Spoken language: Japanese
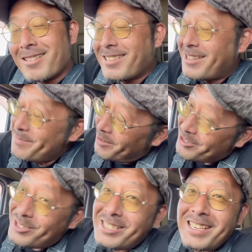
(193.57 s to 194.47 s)
気持
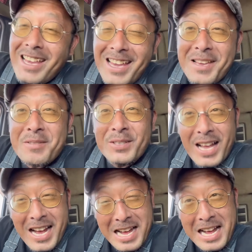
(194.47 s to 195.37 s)
ちええよ
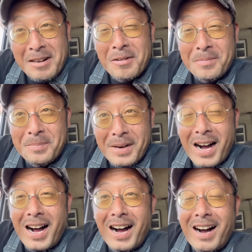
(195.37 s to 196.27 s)
なほん
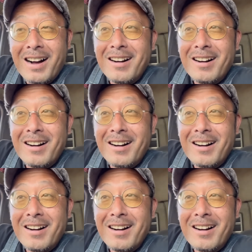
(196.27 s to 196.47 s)
ま。